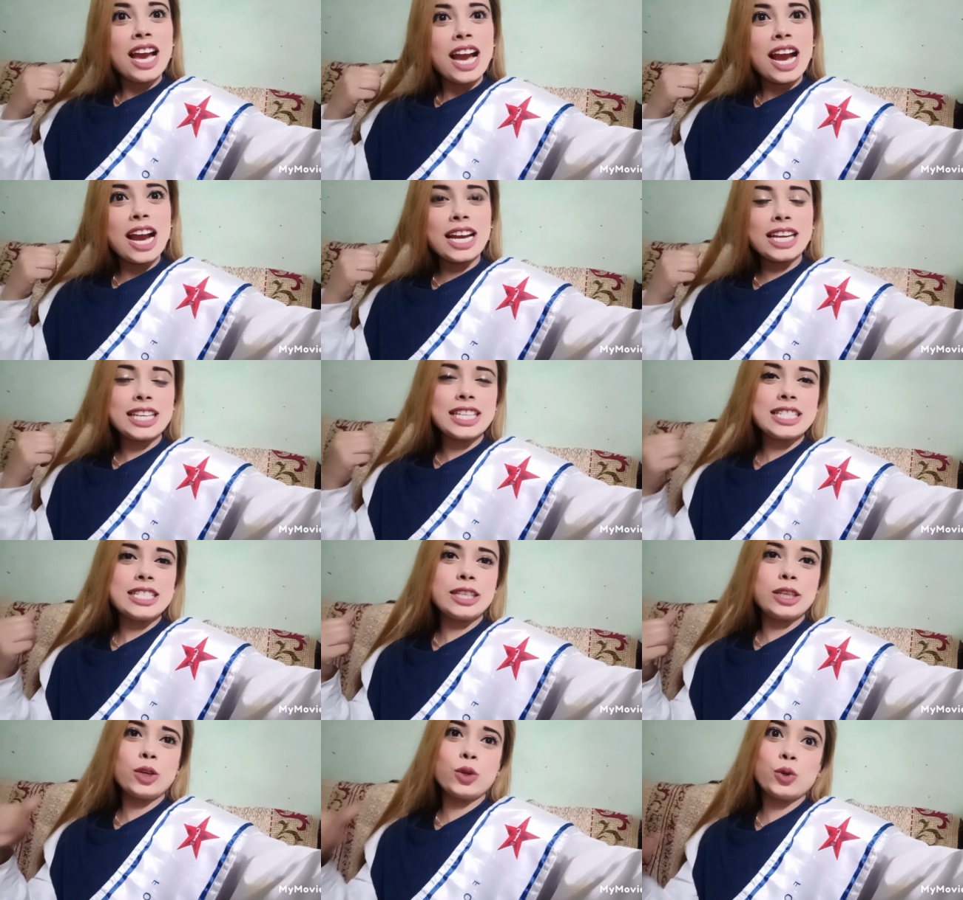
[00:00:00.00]
हर
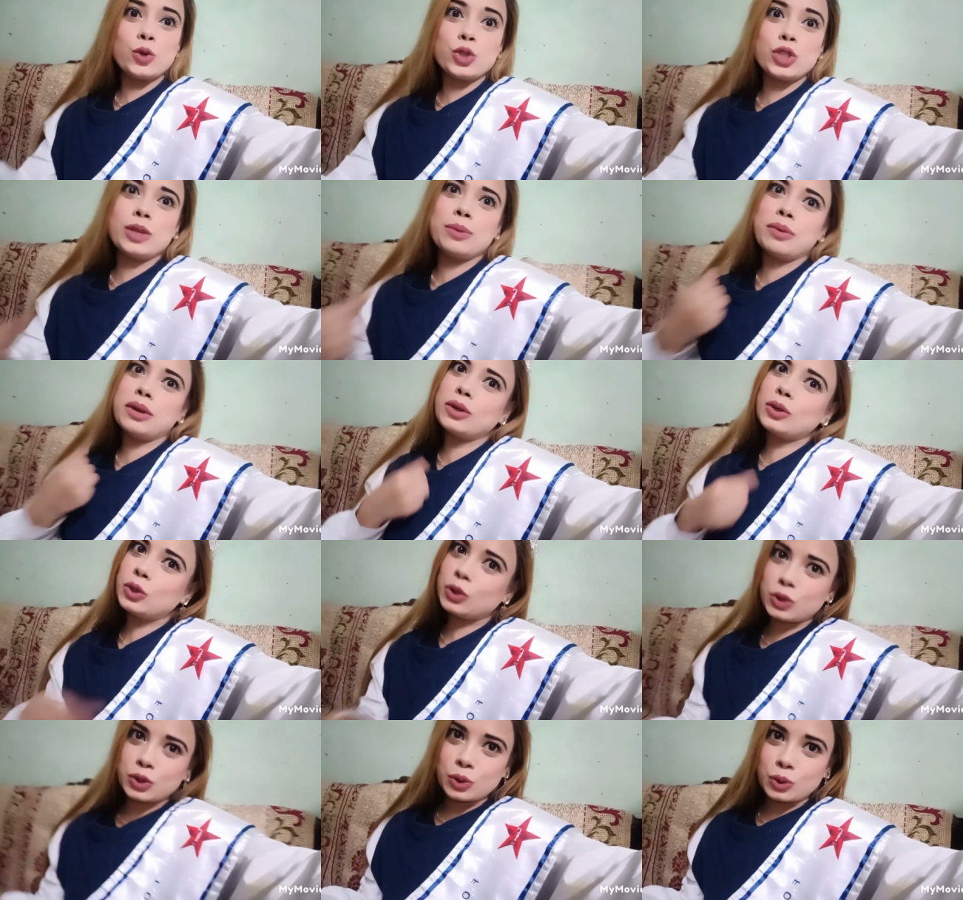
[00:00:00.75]
किसी की खुशी में
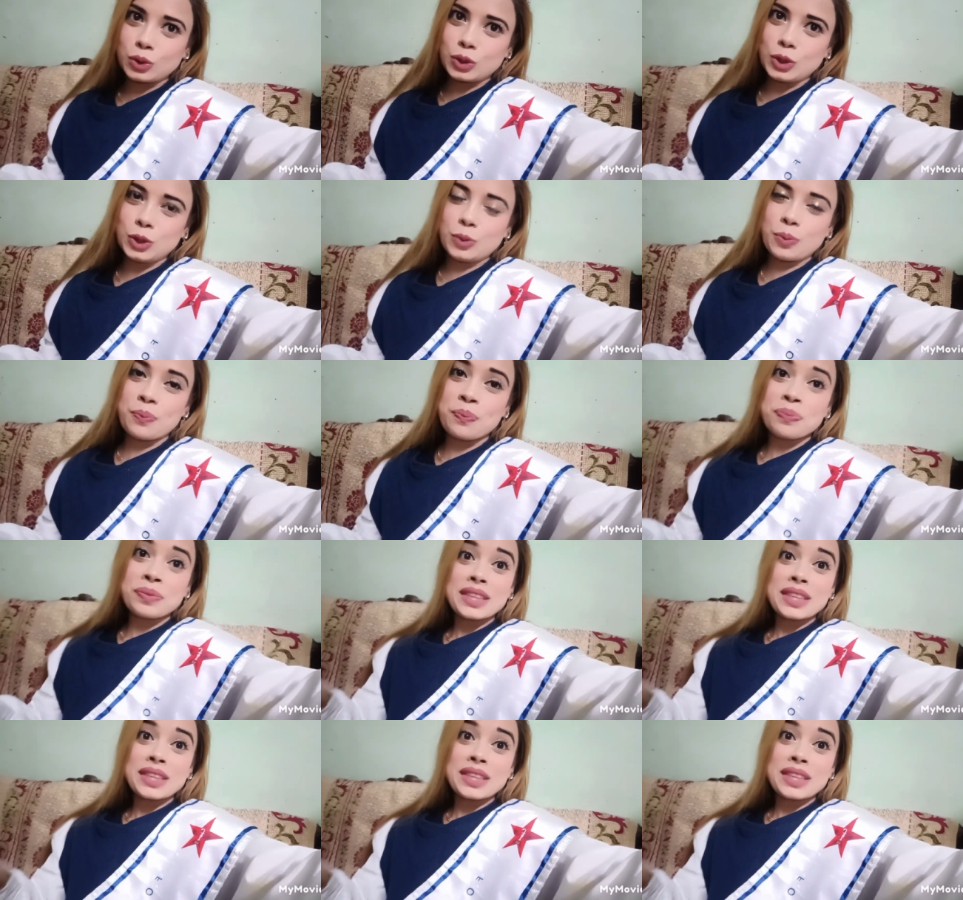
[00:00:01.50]
खुश होती हूँ